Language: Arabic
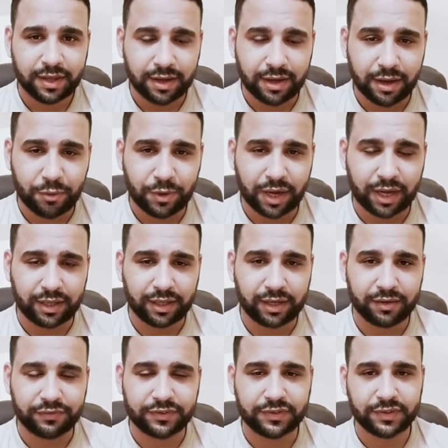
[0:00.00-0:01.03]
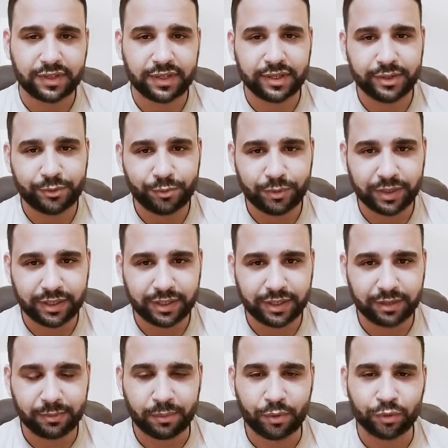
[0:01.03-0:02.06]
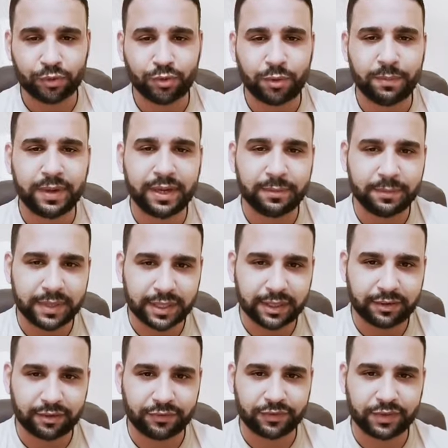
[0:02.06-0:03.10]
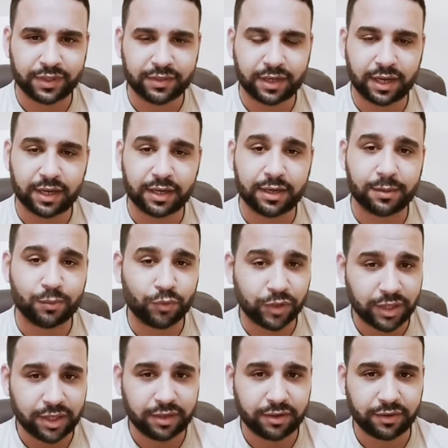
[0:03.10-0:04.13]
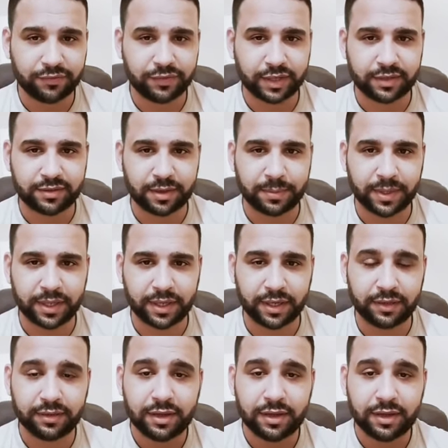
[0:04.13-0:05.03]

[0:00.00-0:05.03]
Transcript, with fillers: قوي على نفسها والموضوع باين بيعرف يتحكم ويعرف يتبارد